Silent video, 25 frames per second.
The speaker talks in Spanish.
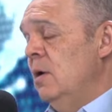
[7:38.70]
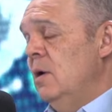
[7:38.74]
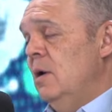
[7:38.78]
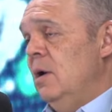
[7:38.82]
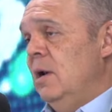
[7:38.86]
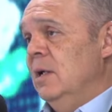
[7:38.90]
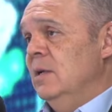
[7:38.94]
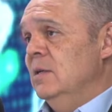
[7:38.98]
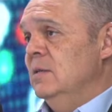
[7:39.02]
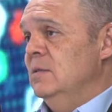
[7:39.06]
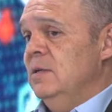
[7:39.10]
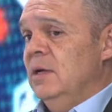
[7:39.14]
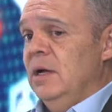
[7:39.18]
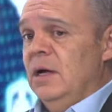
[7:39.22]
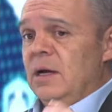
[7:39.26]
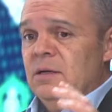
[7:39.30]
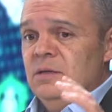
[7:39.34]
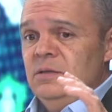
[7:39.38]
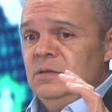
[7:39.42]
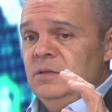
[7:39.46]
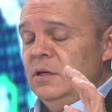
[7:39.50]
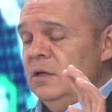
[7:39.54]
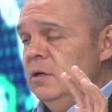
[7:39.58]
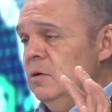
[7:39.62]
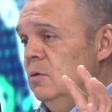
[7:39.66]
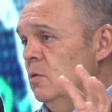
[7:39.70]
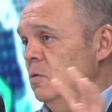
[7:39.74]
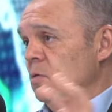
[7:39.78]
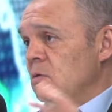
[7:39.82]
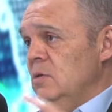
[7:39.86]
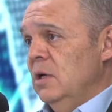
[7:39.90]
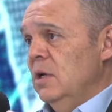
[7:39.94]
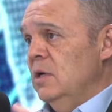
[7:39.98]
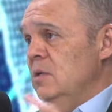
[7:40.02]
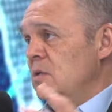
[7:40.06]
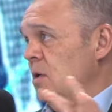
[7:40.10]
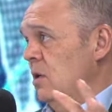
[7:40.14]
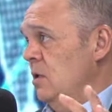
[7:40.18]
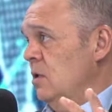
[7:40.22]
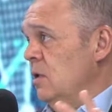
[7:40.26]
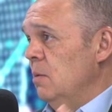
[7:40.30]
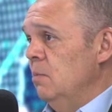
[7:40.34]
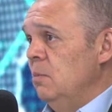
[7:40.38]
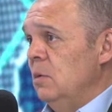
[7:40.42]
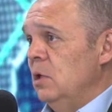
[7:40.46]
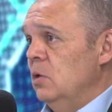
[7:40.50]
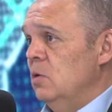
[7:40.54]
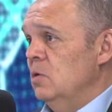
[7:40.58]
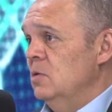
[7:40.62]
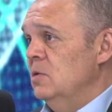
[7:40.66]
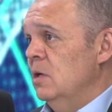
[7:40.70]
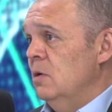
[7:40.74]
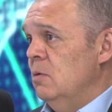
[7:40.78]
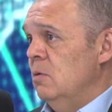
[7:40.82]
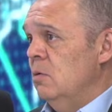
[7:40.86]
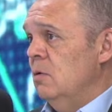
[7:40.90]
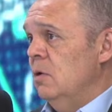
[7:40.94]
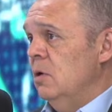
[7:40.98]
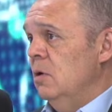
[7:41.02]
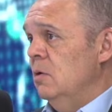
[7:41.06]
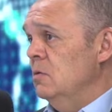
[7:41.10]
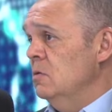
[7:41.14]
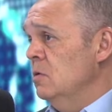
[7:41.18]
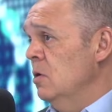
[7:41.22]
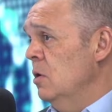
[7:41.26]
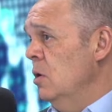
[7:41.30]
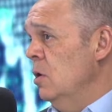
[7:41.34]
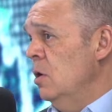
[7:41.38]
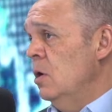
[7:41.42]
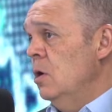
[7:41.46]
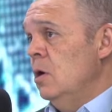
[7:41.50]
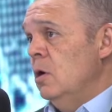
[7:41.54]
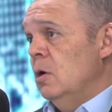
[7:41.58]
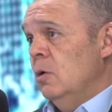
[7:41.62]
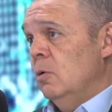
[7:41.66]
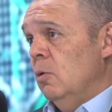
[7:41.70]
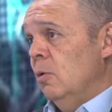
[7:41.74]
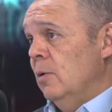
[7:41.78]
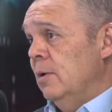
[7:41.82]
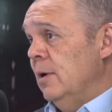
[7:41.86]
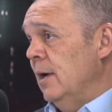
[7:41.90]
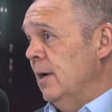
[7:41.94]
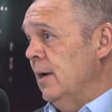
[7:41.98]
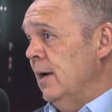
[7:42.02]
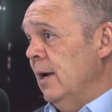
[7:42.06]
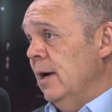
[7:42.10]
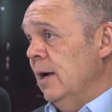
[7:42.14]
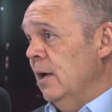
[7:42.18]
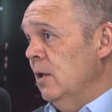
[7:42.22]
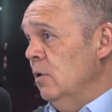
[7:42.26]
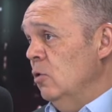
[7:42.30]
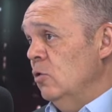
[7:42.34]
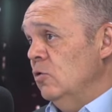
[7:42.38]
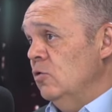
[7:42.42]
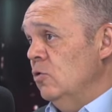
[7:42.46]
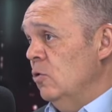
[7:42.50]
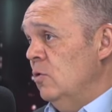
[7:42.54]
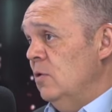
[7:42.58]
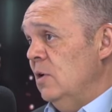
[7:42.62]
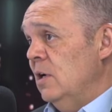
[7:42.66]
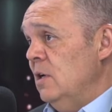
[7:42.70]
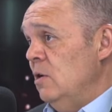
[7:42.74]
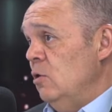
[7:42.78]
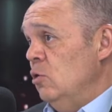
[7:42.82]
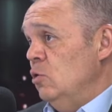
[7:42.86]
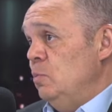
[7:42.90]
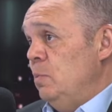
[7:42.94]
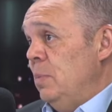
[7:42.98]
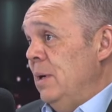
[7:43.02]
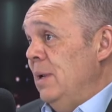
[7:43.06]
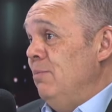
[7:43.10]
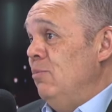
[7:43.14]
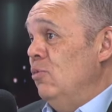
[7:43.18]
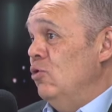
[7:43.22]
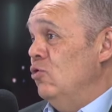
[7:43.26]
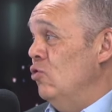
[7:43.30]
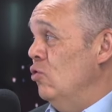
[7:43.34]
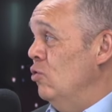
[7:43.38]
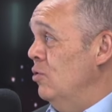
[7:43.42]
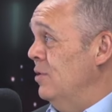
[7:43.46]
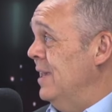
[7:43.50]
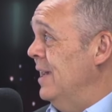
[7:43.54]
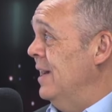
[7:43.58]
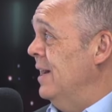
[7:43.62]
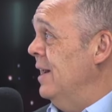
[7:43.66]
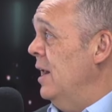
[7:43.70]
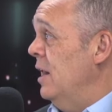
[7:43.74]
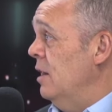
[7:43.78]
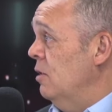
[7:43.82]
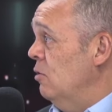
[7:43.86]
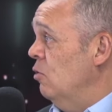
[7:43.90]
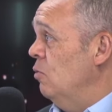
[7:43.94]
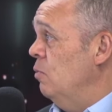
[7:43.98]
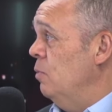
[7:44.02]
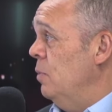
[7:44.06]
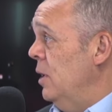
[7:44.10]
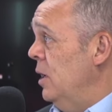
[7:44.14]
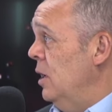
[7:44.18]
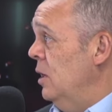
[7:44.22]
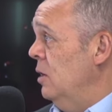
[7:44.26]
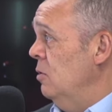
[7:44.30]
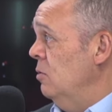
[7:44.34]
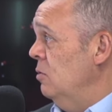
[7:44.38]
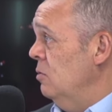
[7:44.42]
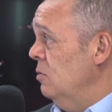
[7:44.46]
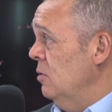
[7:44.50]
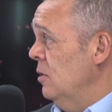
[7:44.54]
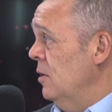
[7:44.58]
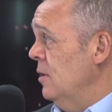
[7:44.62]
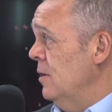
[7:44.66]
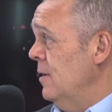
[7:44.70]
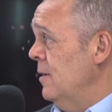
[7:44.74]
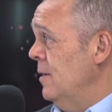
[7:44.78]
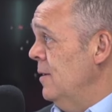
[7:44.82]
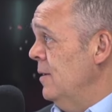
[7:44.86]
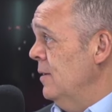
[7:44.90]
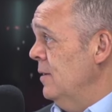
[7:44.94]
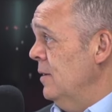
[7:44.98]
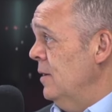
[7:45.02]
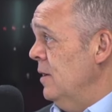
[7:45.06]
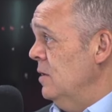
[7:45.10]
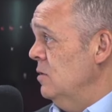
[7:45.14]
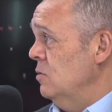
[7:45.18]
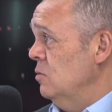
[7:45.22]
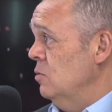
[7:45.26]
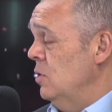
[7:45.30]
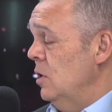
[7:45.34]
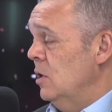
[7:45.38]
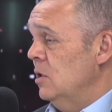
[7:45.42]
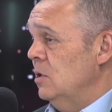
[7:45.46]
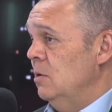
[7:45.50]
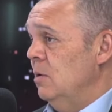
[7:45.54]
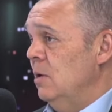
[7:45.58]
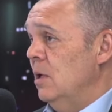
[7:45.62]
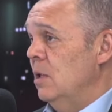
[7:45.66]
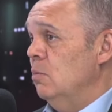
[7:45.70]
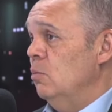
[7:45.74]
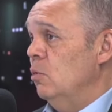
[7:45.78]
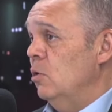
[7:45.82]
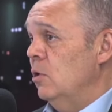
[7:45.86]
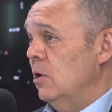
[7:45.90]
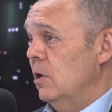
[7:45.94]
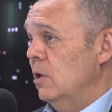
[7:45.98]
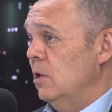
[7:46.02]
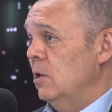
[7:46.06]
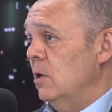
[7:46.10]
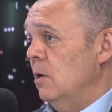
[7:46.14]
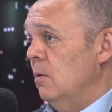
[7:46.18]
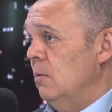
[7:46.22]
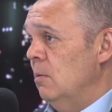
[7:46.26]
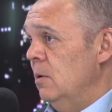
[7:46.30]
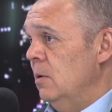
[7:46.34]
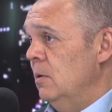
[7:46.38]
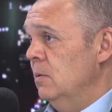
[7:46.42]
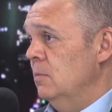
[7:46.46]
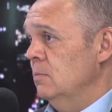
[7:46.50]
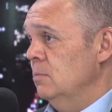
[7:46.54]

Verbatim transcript: lanzar 5, 6, 7 millones de correos, con que caigan dos o tres, los premios son tan altos para ellos que es una actividad muy rentable.